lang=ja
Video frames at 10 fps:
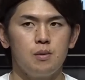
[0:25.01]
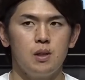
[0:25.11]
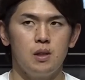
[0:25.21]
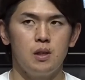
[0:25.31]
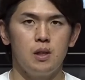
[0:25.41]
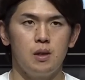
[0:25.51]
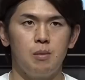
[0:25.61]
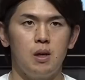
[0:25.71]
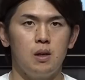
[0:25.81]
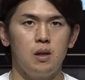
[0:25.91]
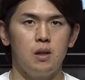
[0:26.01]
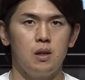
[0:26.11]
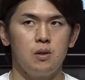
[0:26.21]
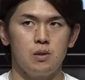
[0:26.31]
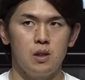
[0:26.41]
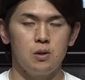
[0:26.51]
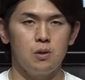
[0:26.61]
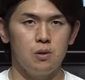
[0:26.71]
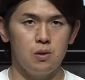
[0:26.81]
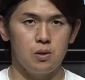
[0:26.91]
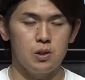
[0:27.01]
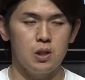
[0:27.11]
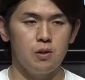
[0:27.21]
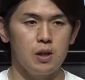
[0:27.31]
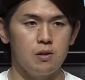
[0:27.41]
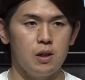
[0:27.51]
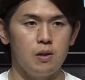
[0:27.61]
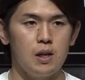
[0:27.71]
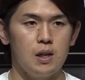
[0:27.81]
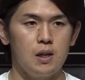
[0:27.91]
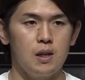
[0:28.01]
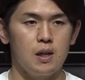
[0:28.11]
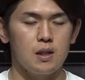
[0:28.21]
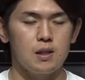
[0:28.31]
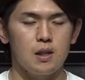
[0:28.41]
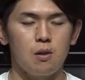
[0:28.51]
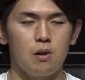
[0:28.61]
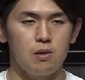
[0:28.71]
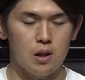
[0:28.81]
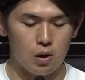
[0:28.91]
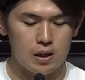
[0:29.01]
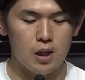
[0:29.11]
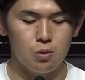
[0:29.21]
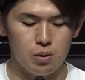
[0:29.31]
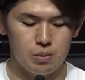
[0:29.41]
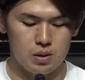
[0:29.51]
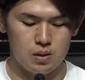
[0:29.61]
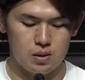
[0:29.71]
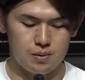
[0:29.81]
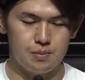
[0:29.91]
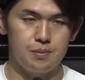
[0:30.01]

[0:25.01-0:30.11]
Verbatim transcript: えーまあ、あの先頭としての役割は果たせたのかなと思います。